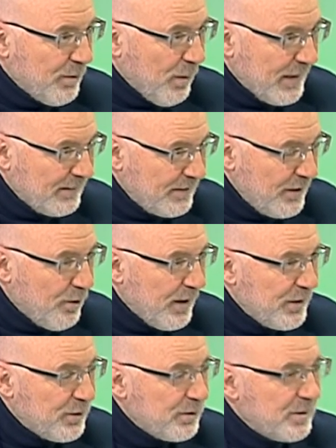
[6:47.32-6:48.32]
45
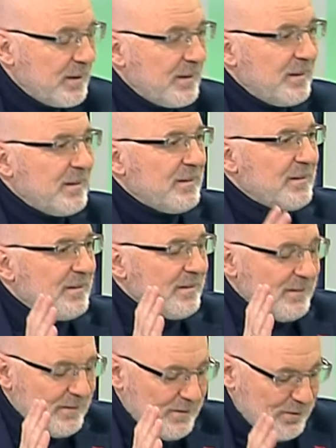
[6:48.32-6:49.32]
años. Después de
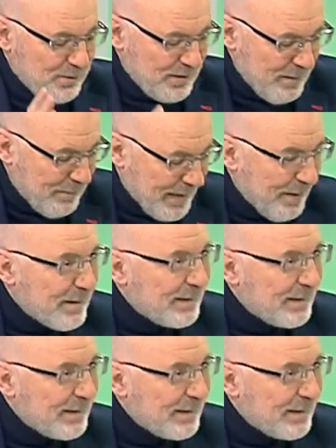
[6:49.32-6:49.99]
45. Con la palabra